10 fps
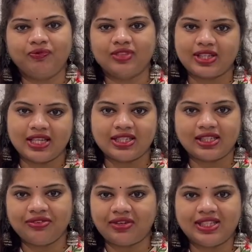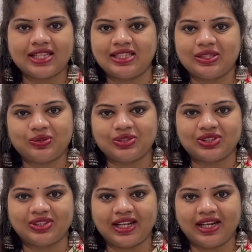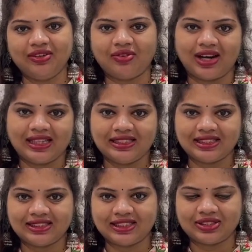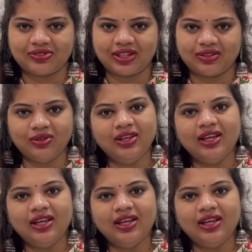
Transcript: సైజ్ అయితే ఫ్రీ సైజ్లో వస్తుందండి ఫార్టీ ఇంచెస్ చేస్ట్ వరకు